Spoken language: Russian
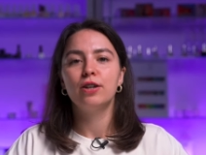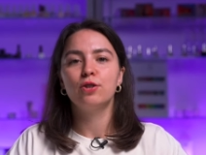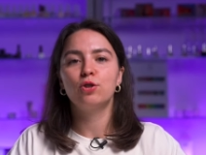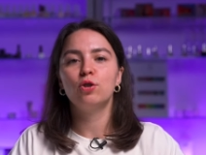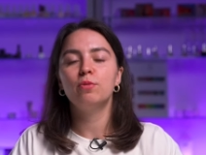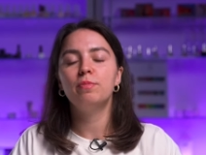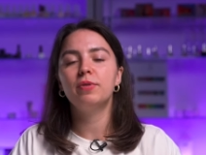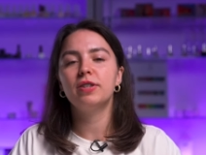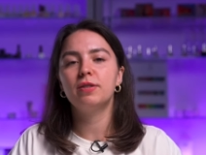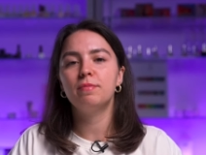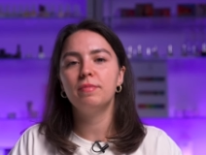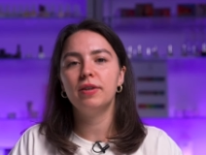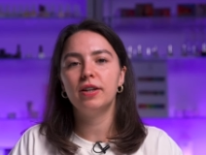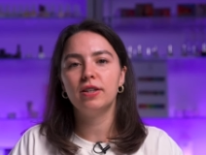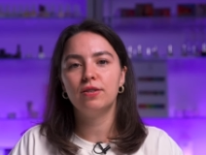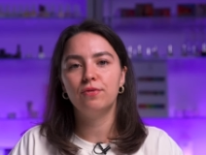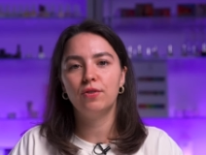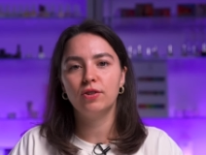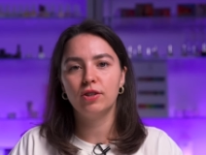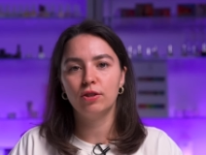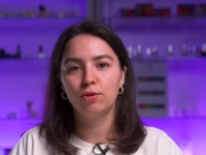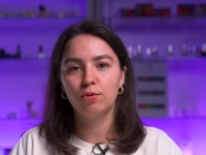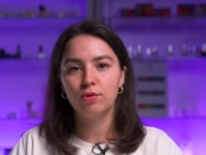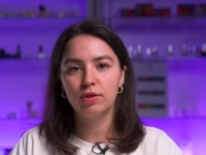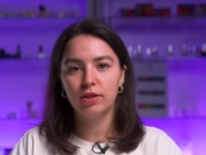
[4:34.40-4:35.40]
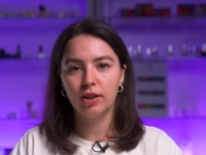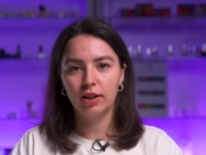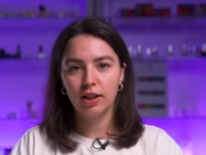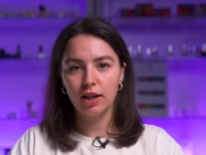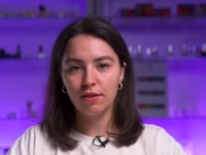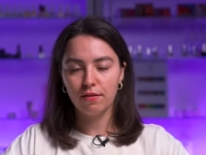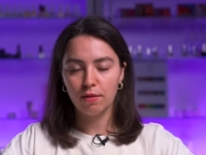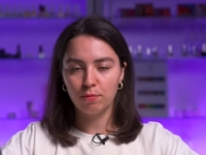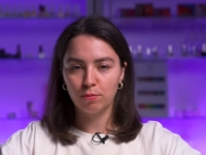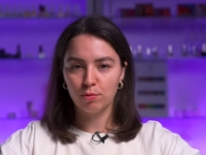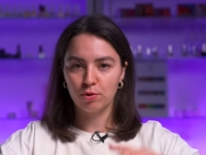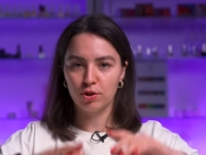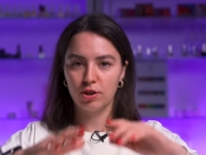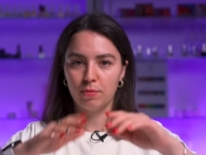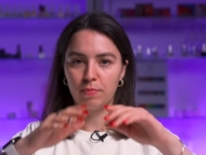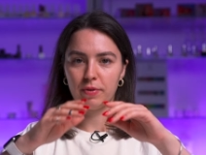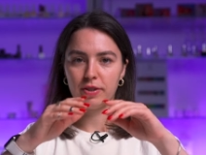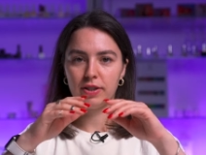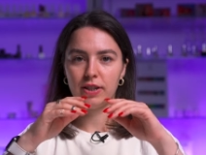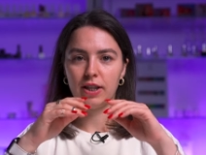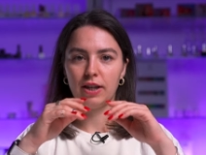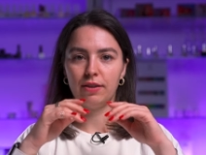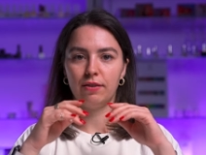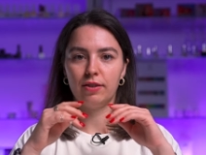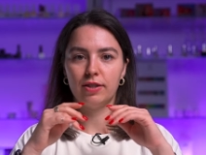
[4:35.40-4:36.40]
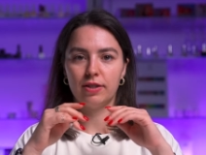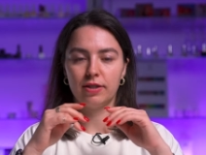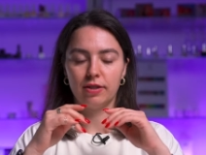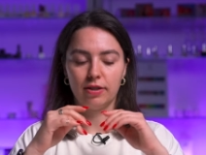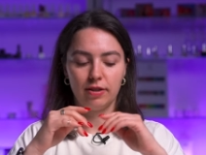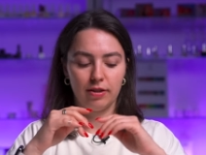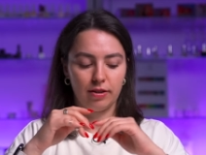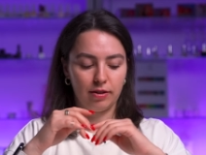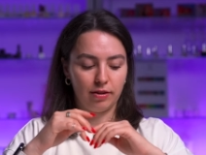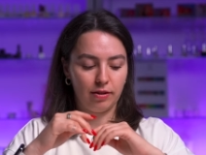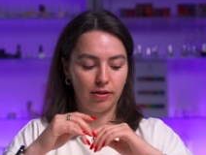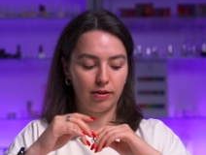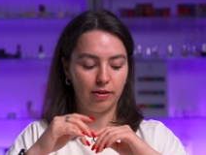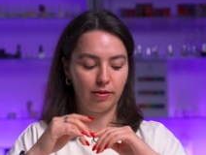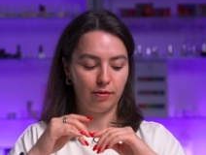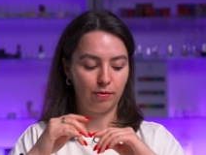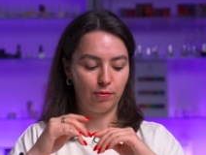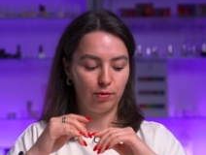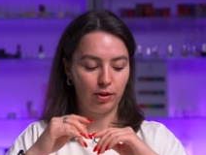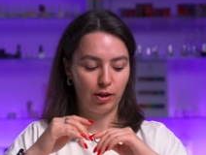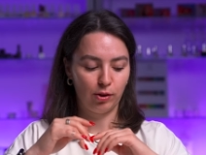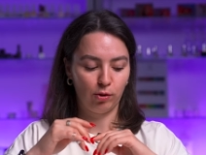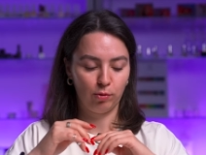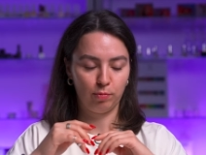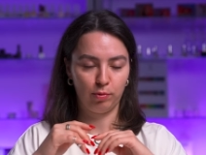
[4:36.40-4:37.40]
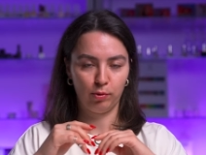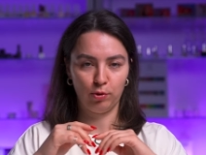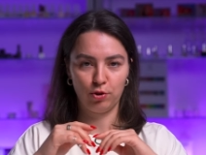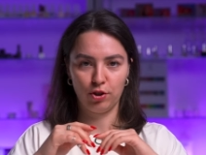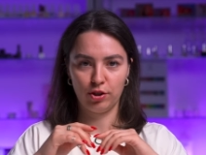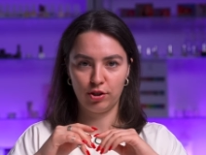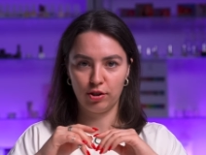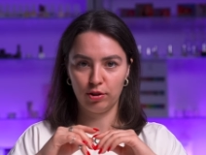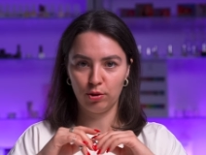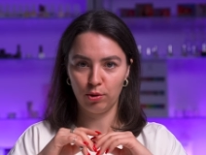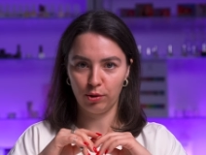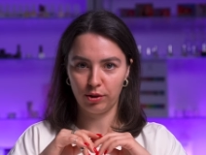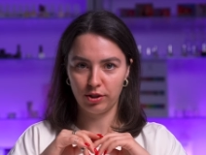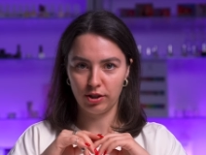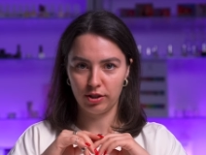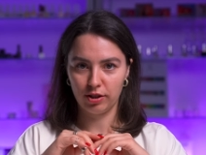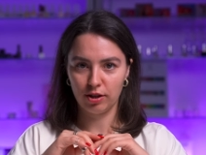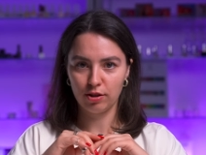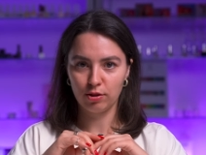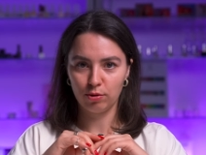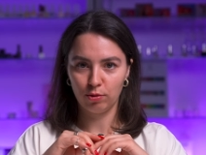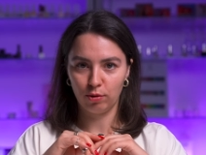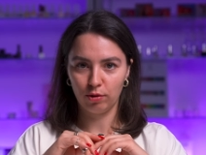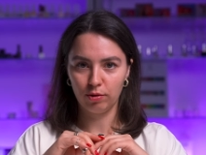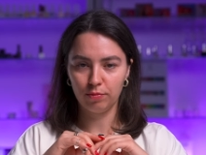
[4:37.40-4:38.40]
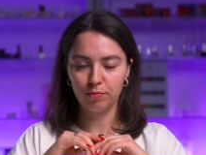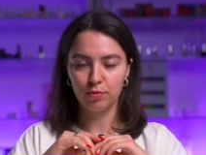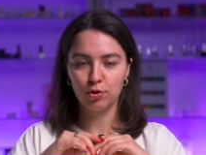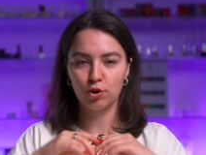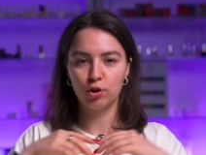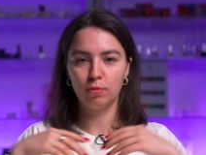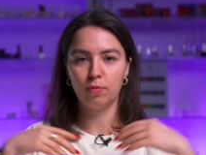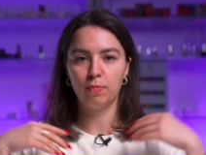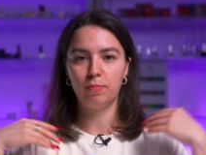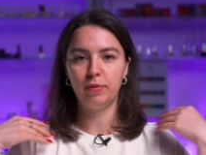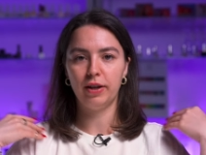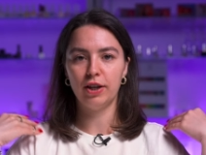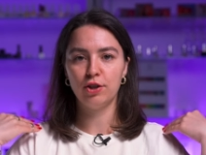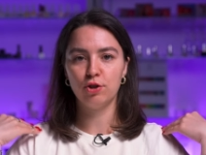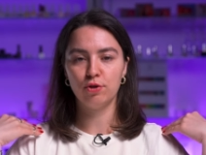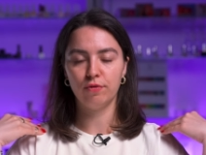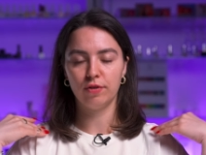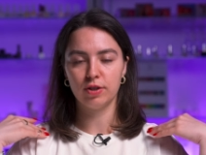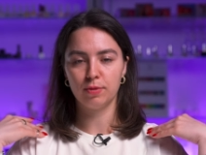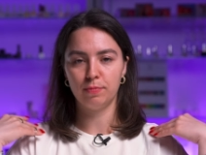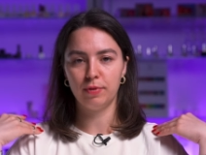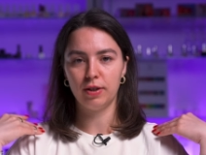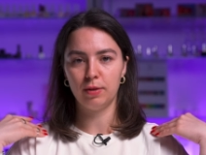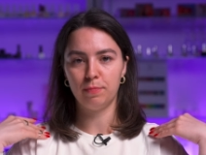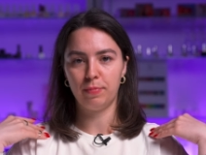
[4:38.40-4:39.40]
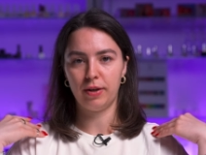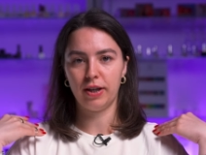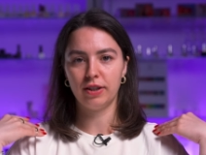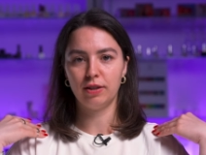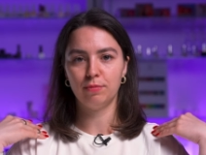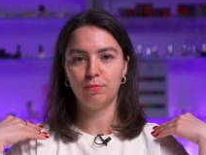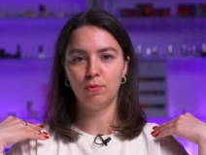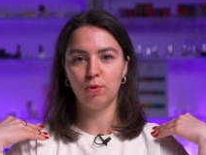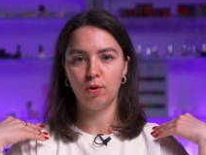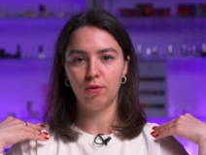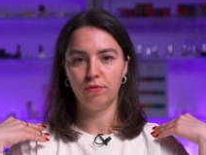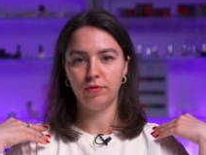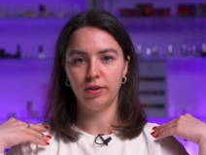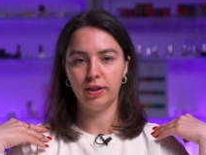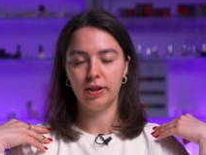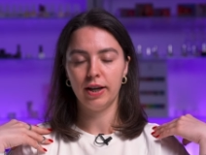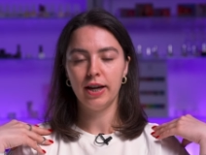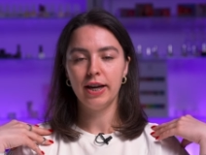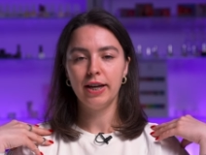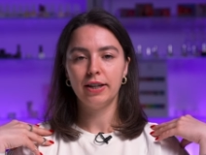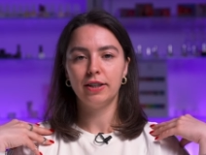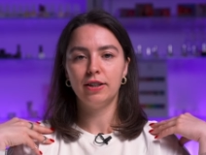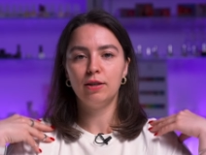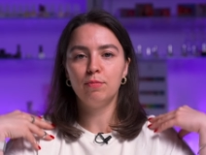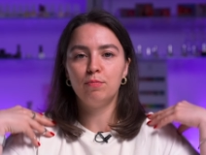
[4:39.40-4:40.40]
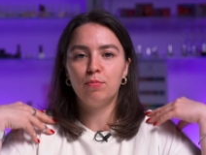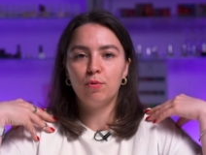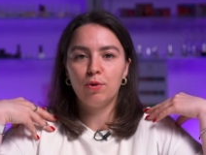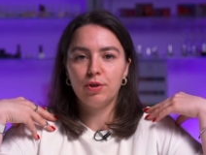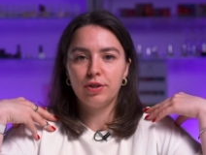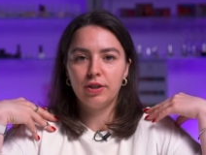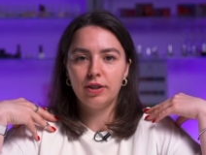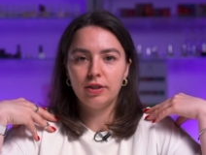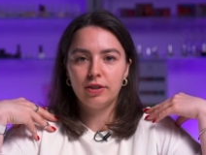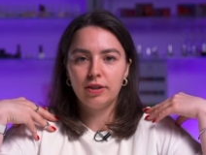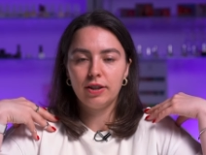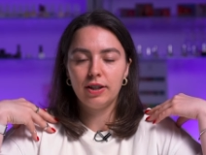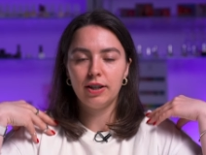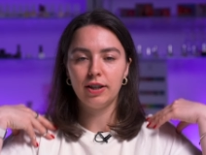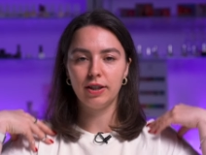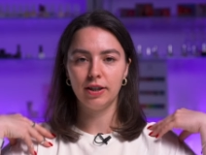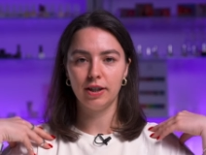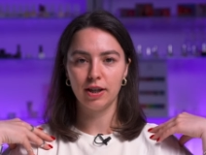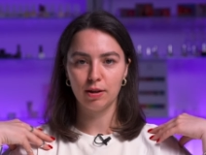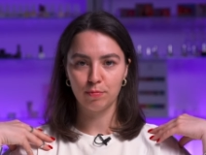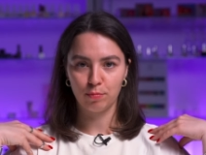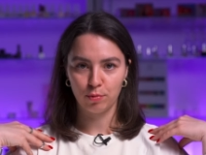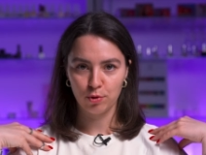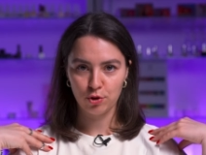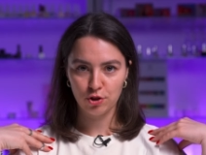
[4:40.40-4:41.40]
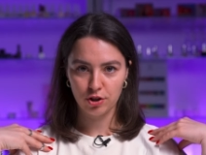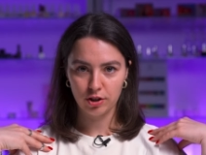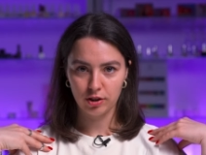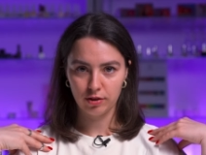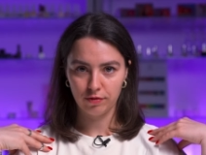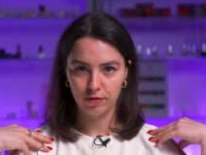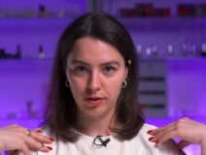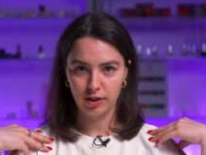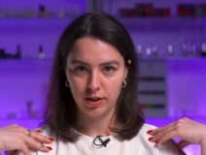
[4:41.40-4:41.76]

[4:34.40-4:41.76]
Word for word: Чтобы измерить высоту стола, вам нужно поставить э, вот так вот, получается, локти на стол, чтобы плечи у вас были при этом ровные, не подняты и не опущены